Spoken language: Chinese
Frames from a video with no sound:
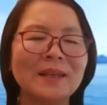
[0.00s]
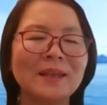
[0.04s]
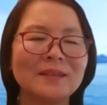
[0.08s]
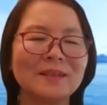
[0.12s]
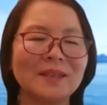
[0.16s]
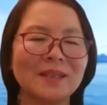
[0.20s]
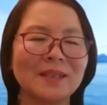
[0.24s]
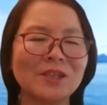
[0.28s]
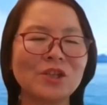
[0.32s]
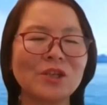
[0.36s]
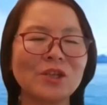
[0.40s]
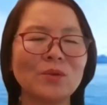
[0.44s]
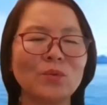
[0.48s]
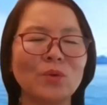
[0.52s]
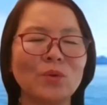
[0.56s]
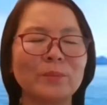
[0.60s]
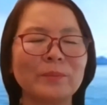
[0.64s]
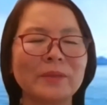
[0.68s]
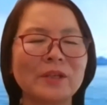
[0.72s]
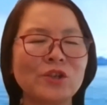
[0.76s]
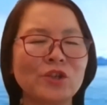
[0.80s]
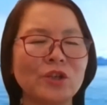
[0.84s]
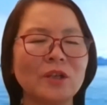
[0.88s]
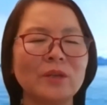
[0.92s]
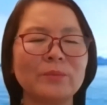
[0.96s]
你是我
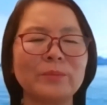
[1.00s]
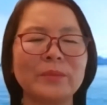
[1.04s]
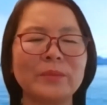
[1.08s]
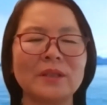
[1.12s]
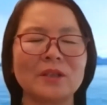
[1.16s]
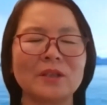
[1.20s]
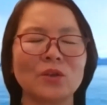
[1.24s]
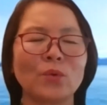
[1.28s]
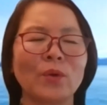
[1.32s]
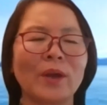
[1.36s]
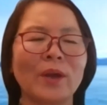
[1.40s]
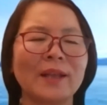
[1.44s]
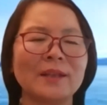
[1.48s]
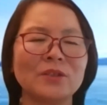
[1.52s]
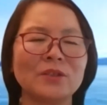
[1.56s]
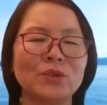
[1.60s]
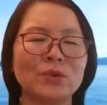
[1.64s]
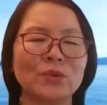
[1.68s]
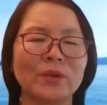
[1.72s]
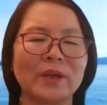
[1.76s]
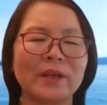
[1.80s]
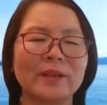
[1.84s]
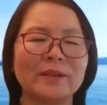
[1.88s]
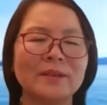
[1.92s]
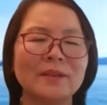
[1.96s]
们生命的源
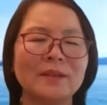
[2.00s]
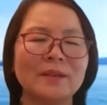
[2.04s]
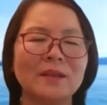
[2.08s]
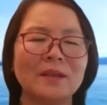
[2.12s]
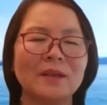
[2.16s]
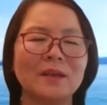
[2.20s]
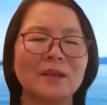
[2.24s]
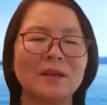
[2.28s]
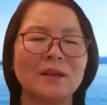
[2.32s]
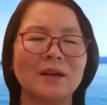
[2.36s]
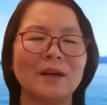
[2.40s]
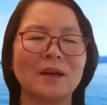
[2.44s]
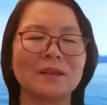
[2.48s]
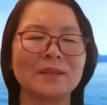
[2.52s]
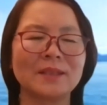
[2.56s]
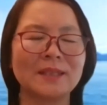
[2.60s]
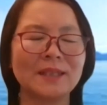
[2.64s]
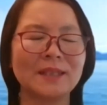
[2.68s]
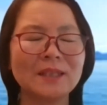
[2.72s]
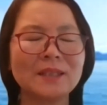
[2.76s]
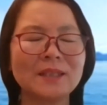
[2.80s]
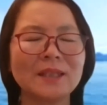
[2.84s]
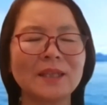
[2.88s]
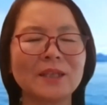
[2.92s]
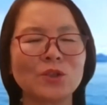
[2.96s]
泉啊！
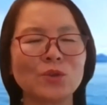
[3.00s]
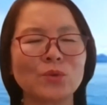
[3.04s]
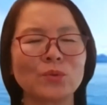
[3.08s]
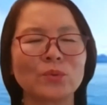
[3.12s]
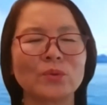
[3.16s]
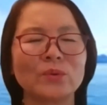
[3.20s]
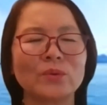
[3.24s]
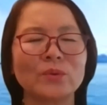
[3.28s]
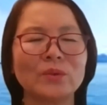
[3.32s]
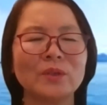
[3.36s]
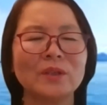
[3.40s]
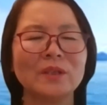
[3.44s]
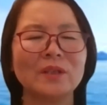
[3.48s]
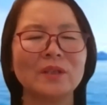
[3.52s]
谢谢主，